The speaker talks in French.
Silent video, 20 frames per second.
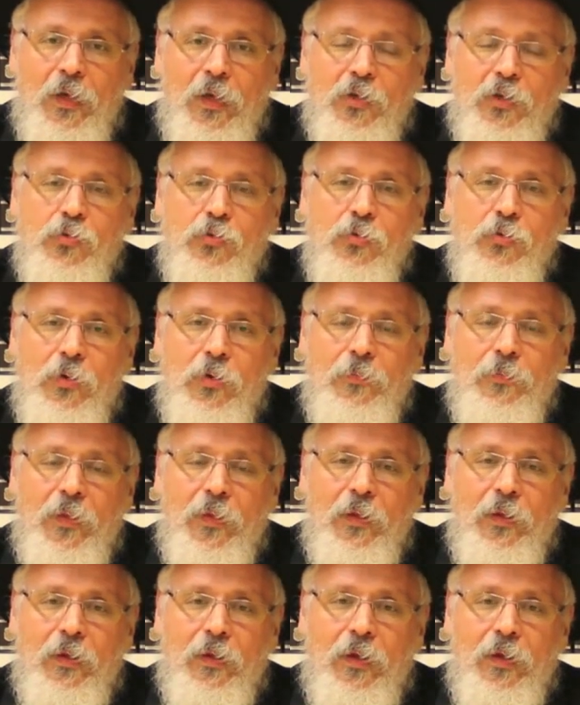Un jour,
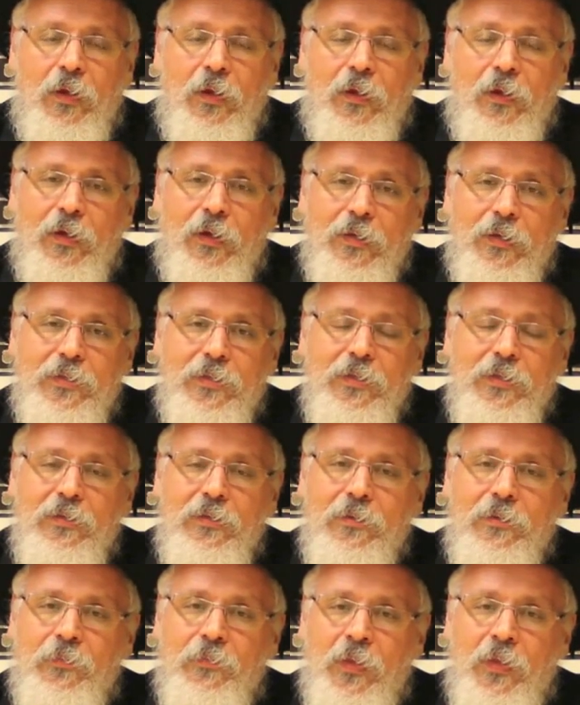un
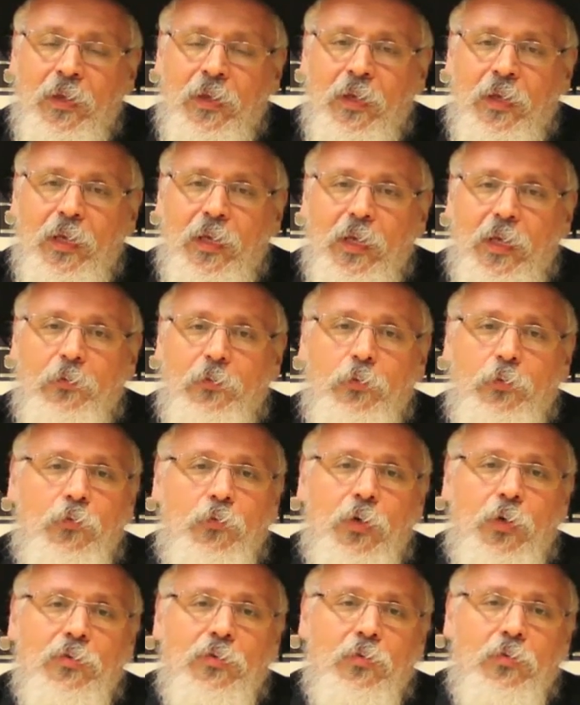chassid est venu
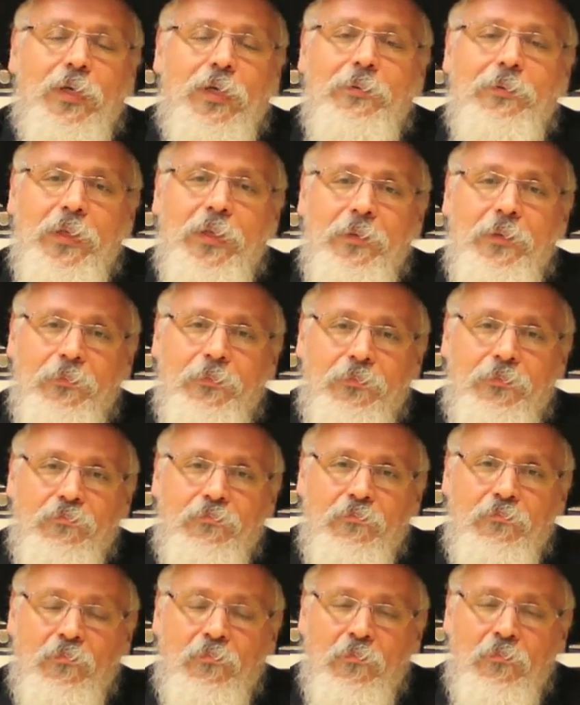voir son rabbi.
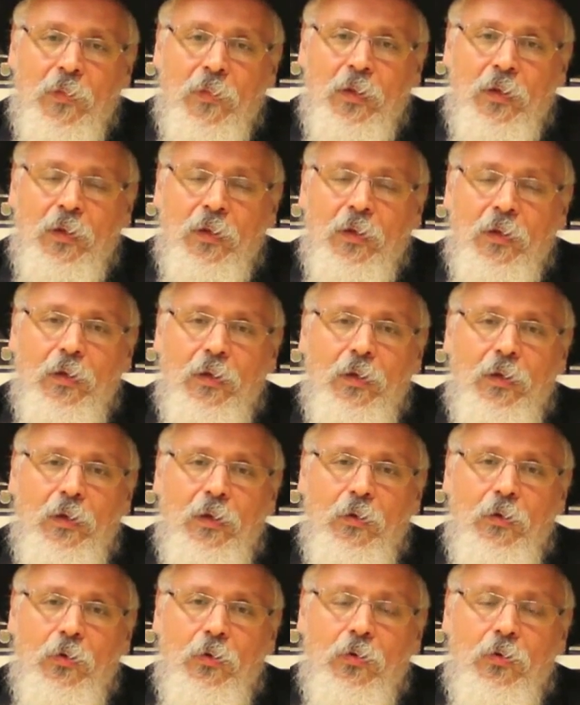
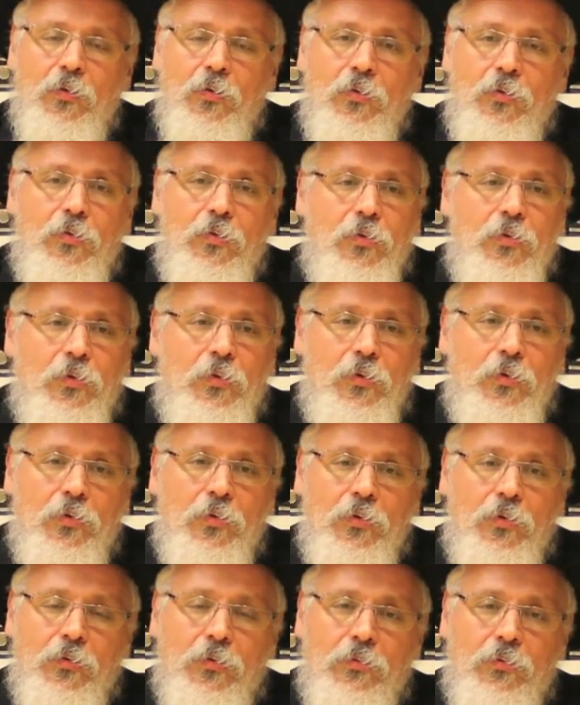Et lors
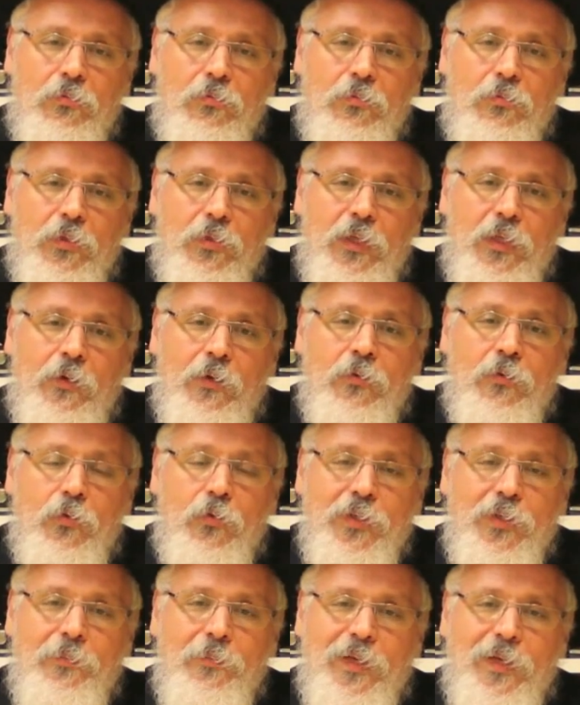d'un
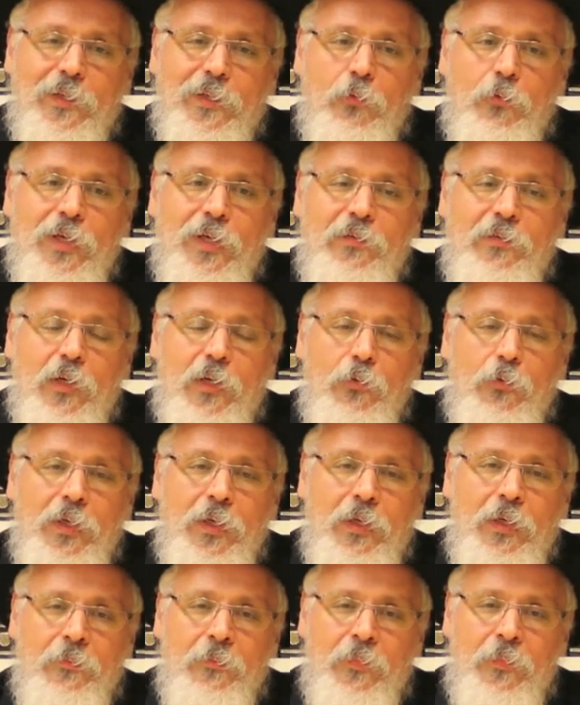entretien particulier avec
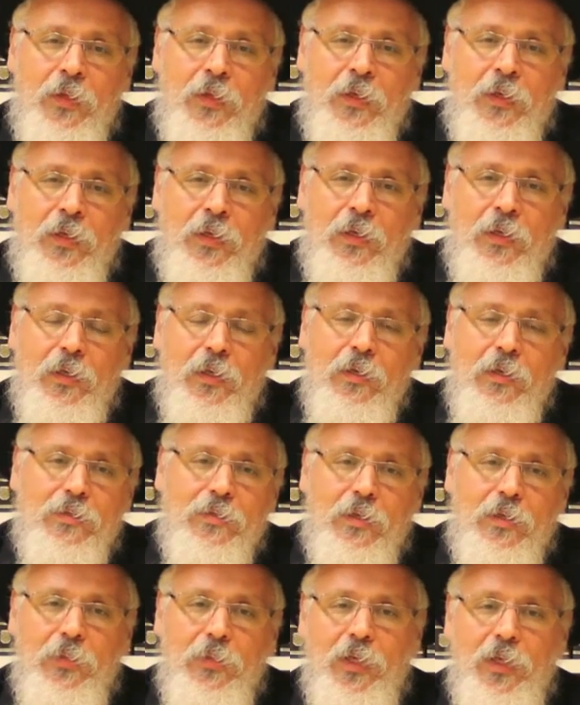lui, il
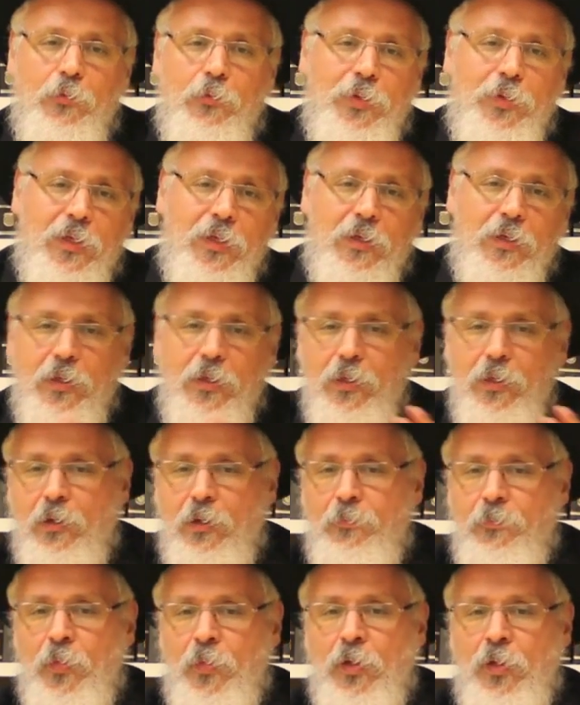s'est mis à lui
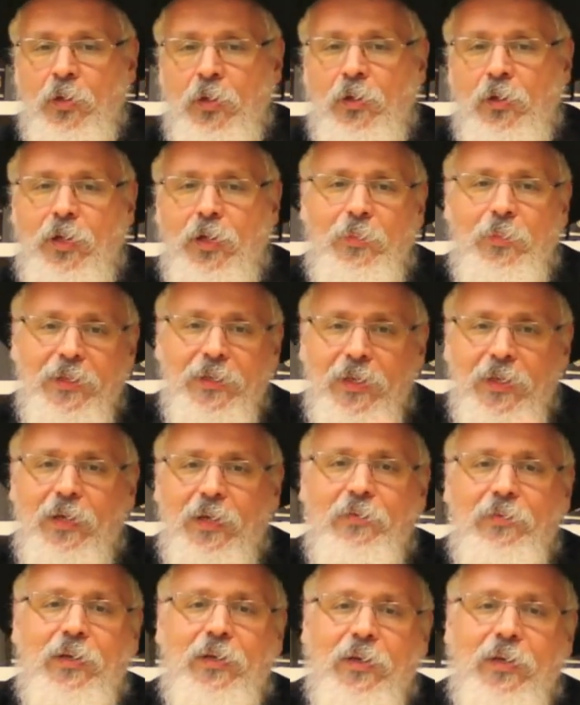décrire la manière
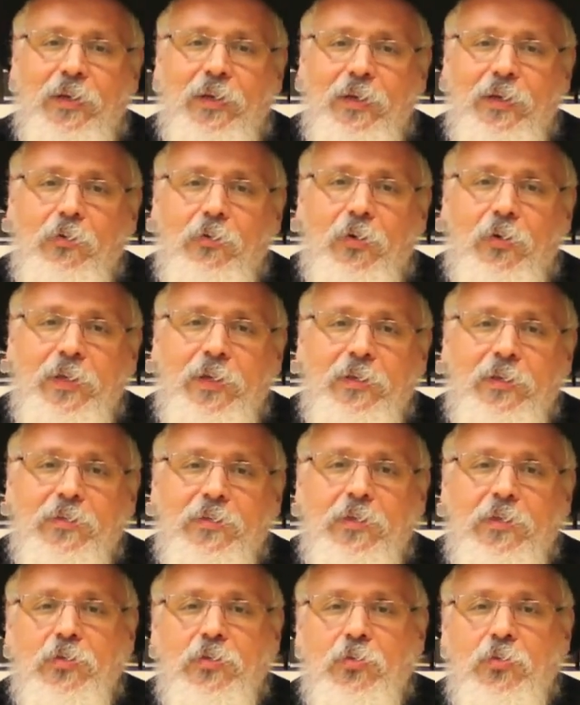avec laquelle il
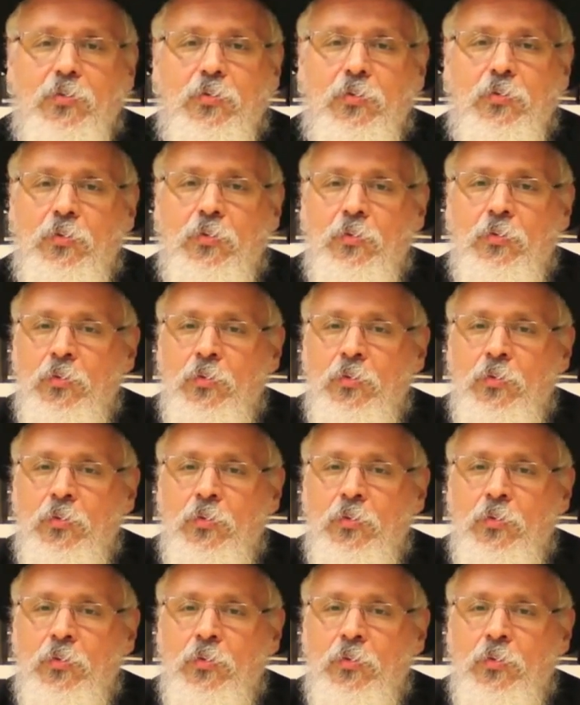organisait son,